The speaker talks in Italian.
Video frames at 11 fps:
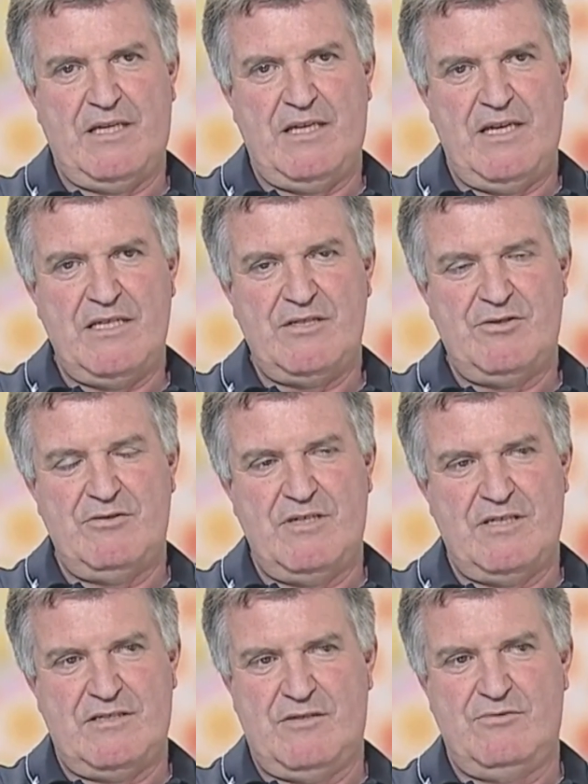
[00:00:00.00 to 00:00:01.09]
chiesto di
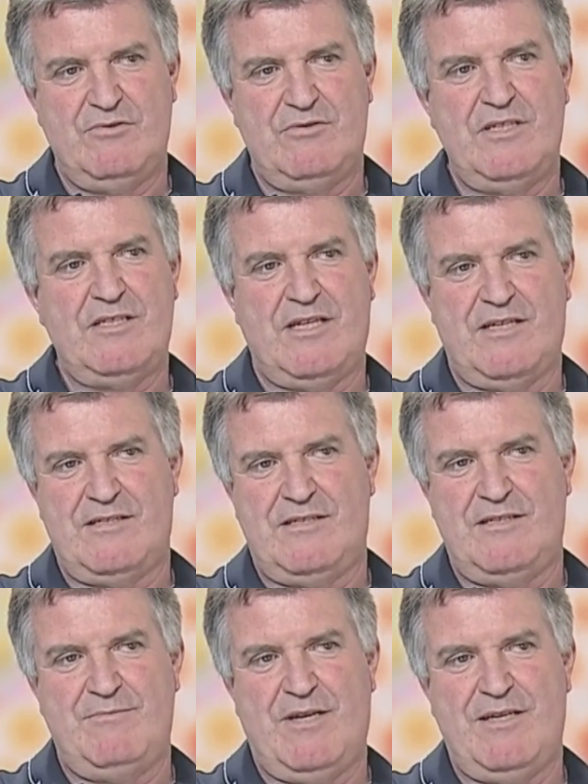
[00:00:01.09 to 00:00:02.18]
essere uno dei
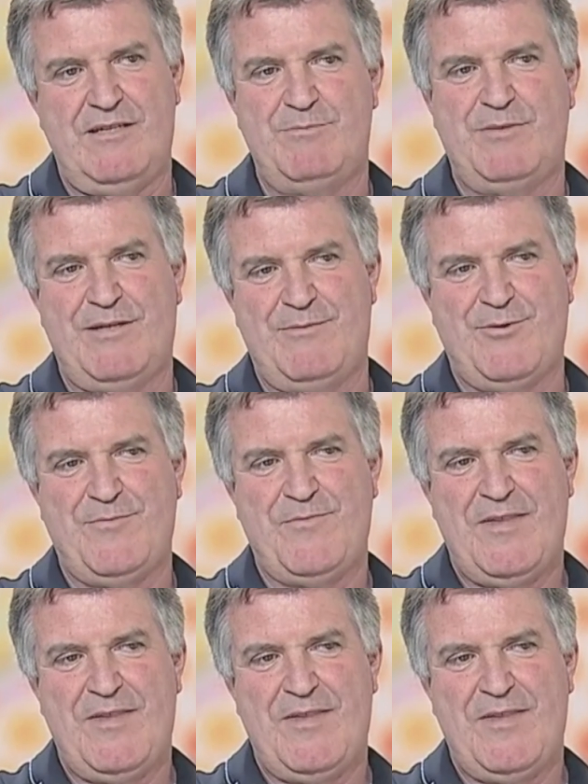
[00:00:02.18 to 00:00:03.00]
tanti, mai il primo.